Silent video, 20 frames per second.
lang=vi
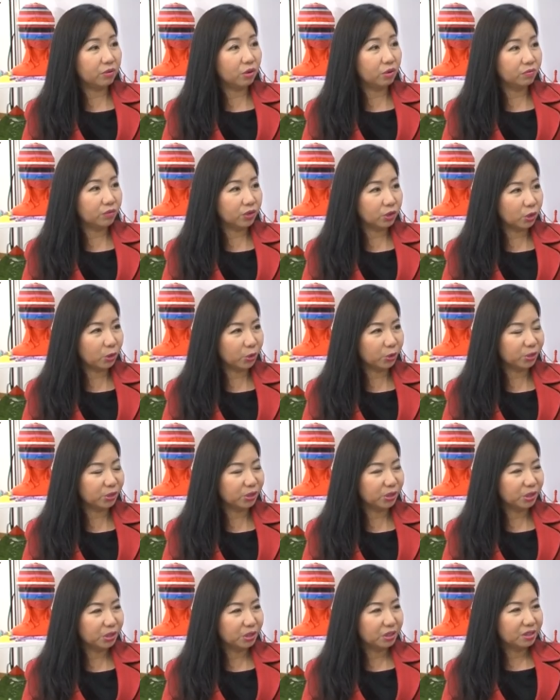vốn với tôi
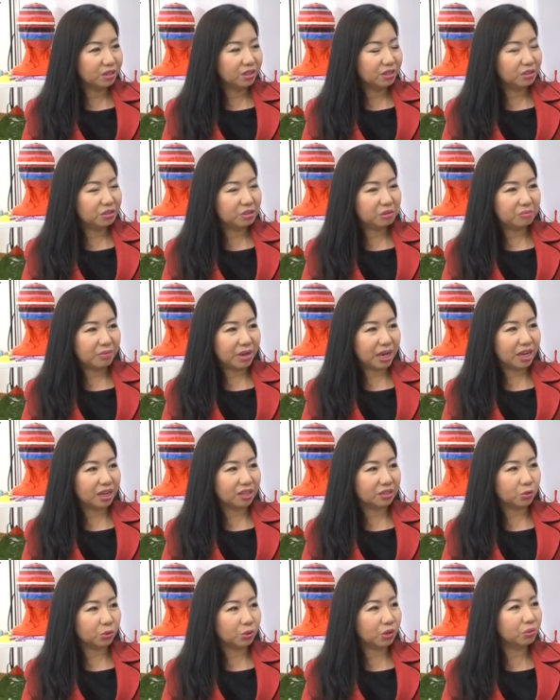nhưng
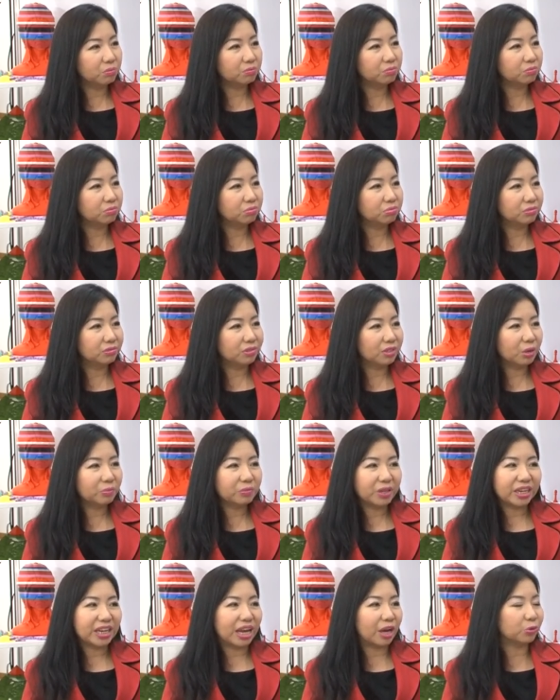mà tôi không không
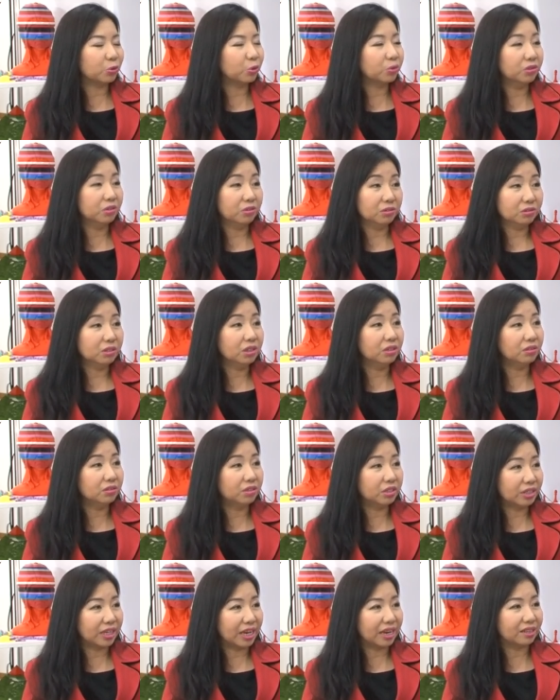thể nào tôi tưởng tượng
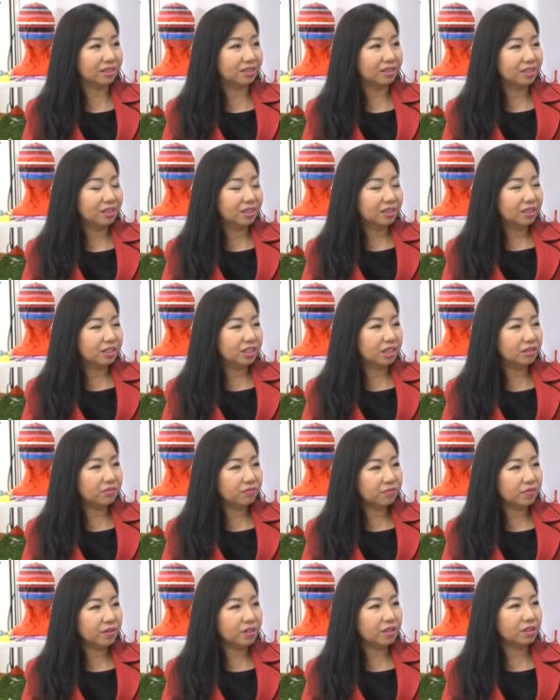được rằng
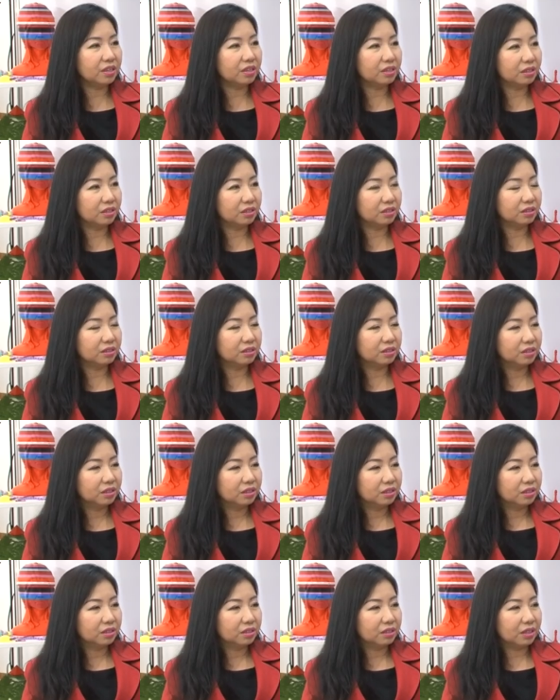chính vì
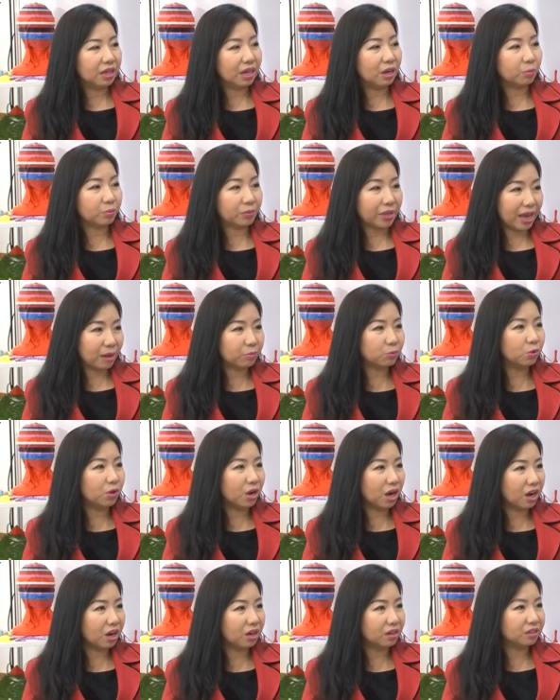cái lòng tham của
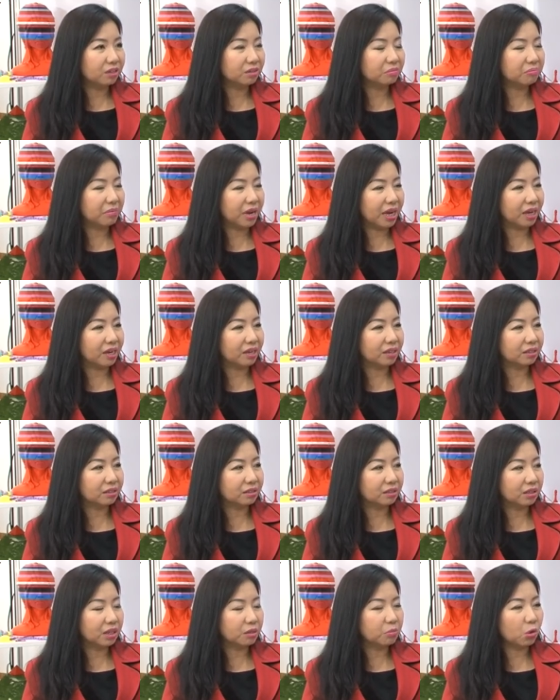họ mà
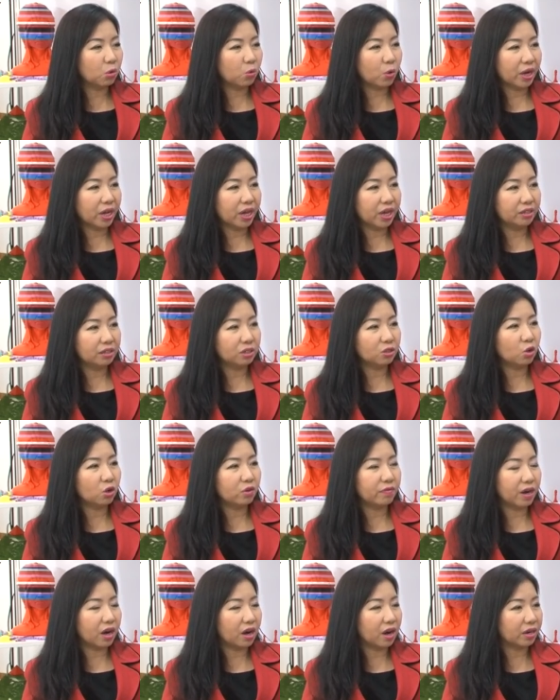cái mối quan hệ giữa
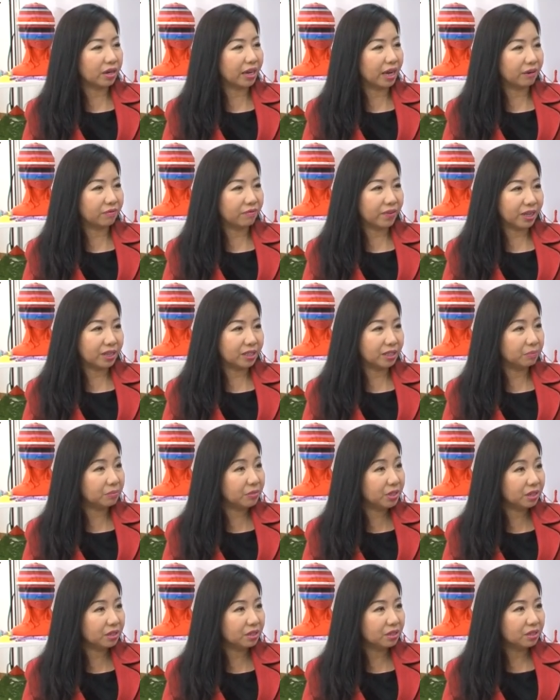tôi và họ đã phải chấm
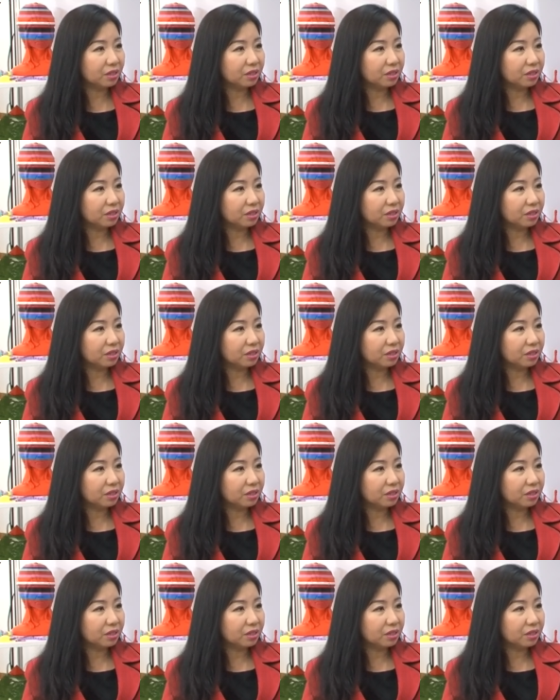dứt